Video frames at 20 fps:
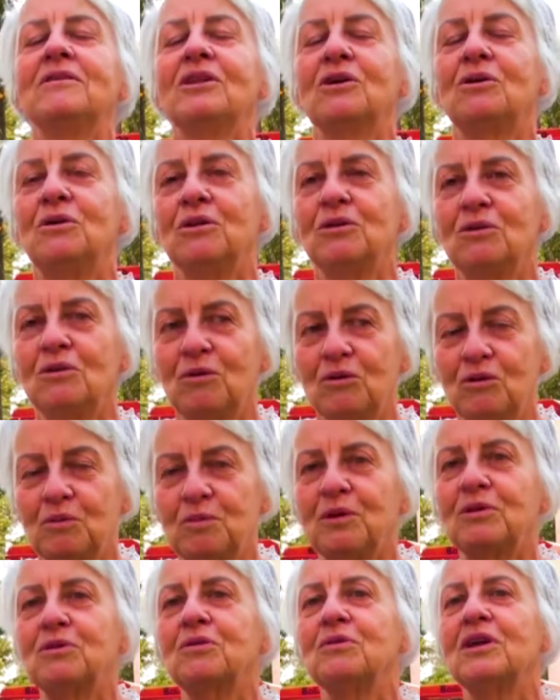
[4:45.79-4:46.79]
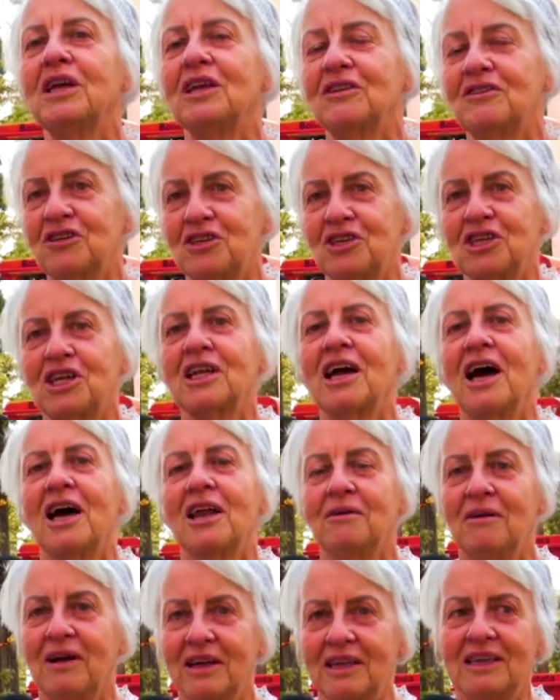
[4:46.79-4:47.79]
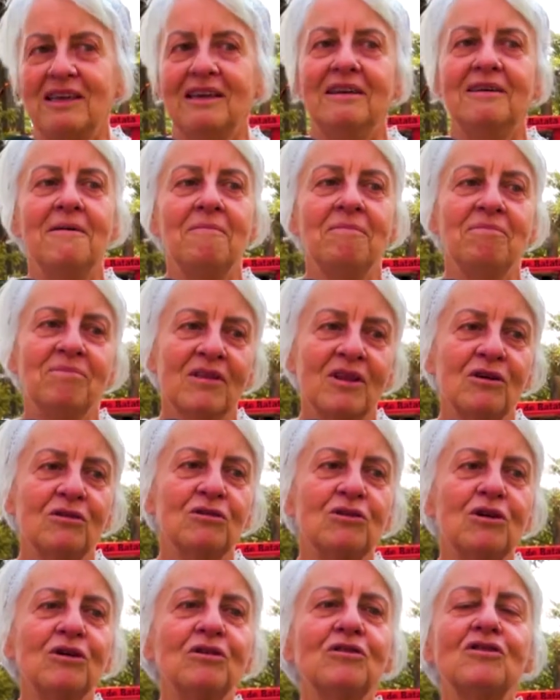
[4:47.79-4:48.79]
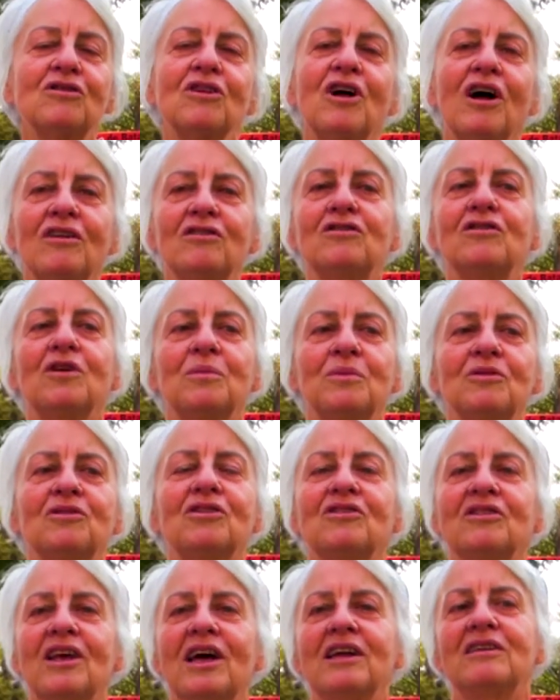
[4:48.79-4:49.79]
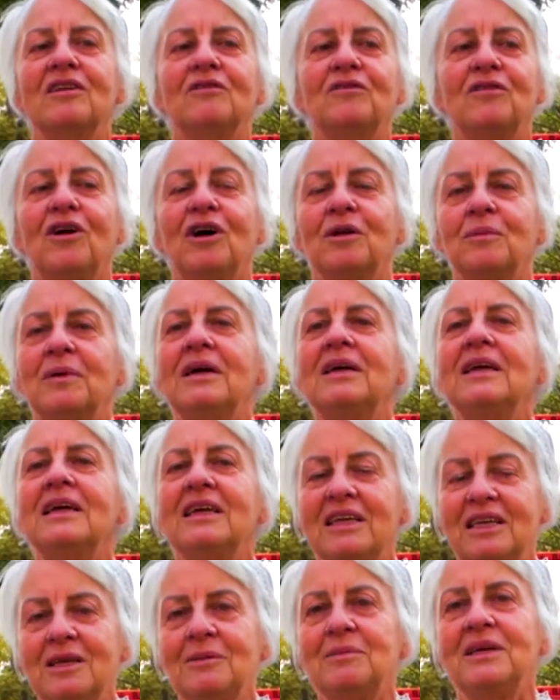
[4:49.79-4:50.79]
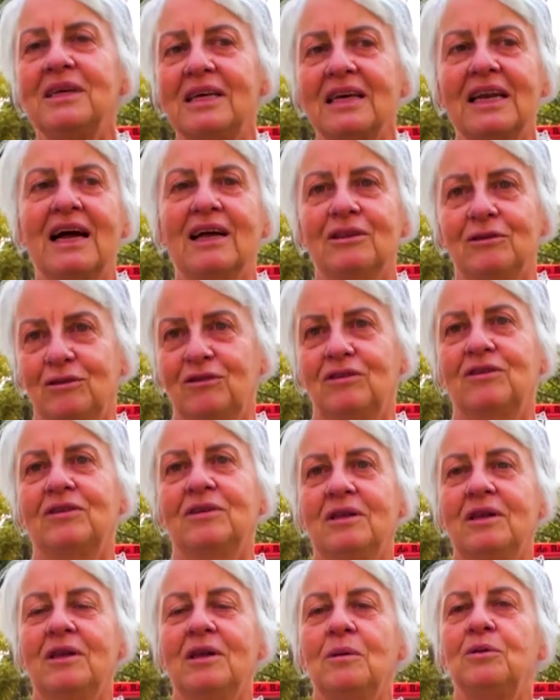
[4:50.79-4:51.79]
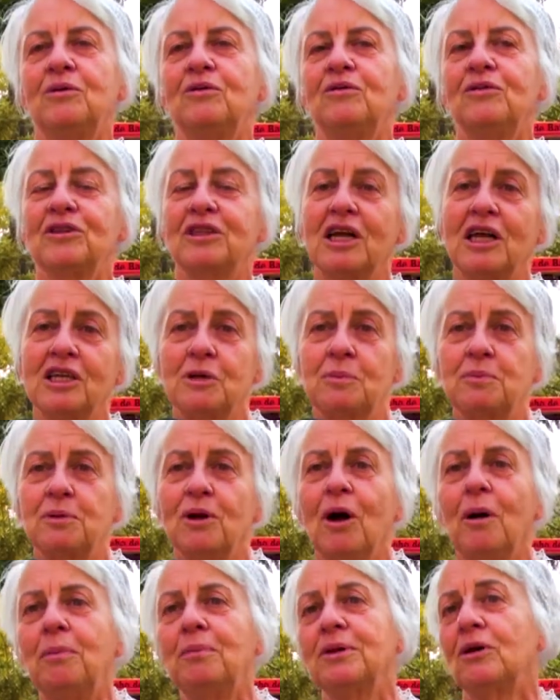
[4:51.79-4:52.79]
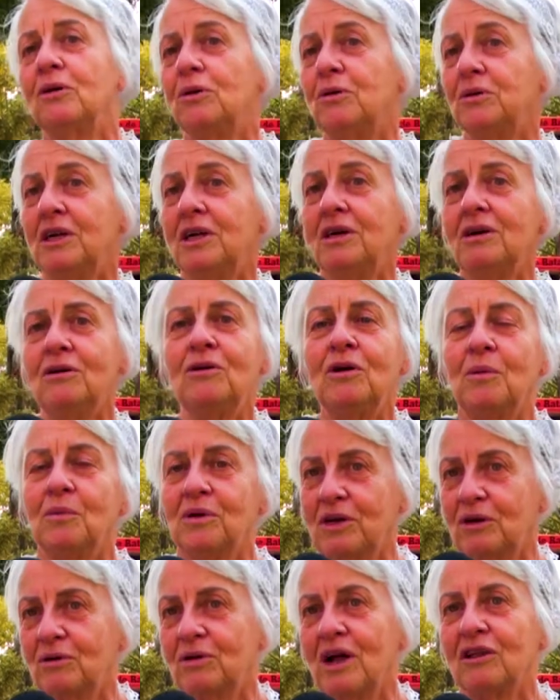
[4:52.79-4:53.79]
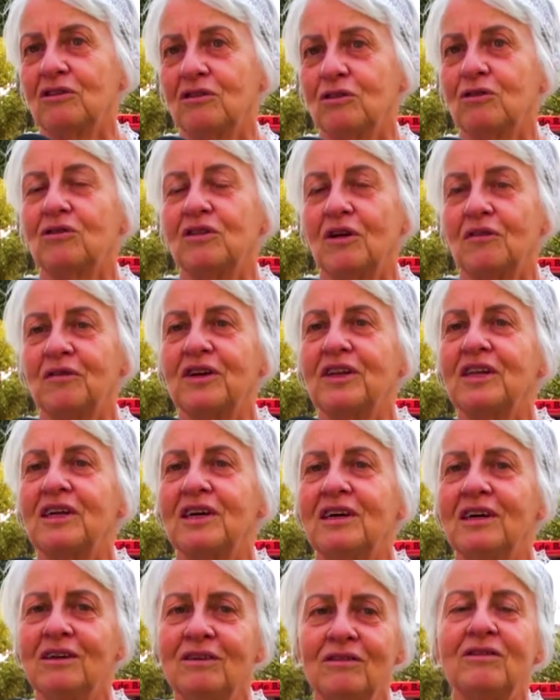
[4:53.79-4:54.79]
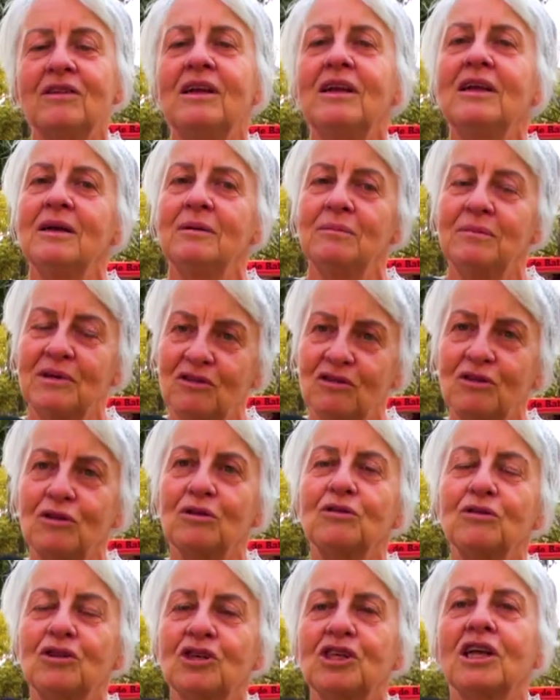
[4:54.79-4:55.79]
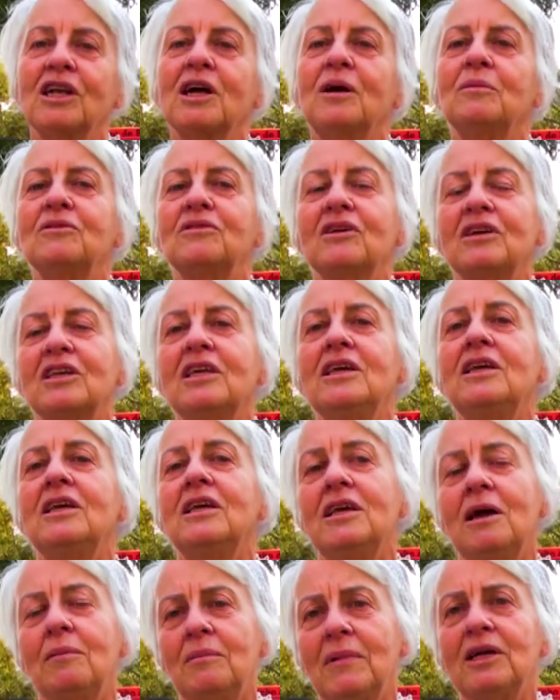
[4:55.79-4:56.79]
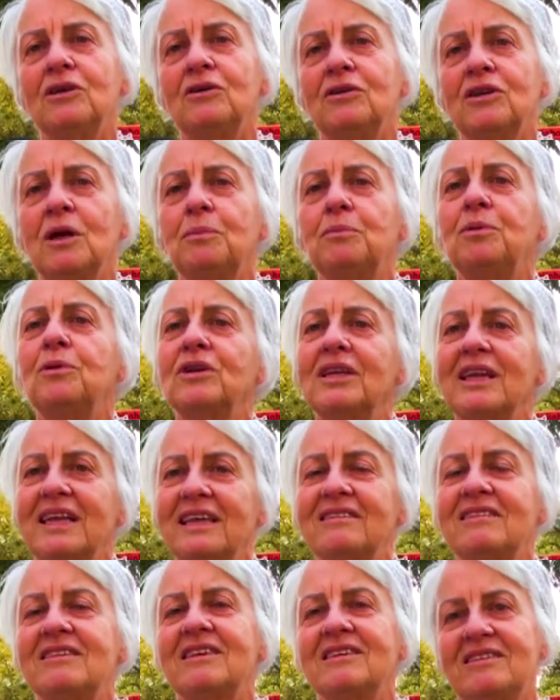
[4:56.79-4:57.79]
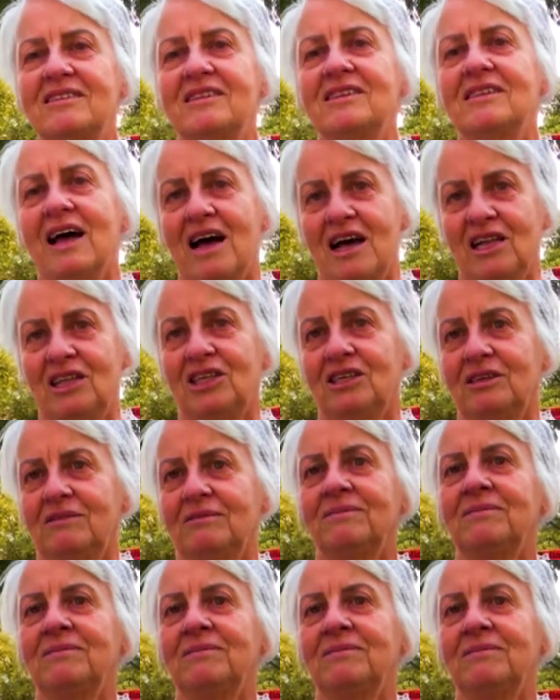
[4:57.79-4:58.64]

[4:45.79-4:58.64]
quando os portugueses chegaram aqui. Então todos nós somos de certa forma imigrados por vontade própria ou não, como era o caso dos africanos, mas todos chegamos aqui e a maioria por necessidade.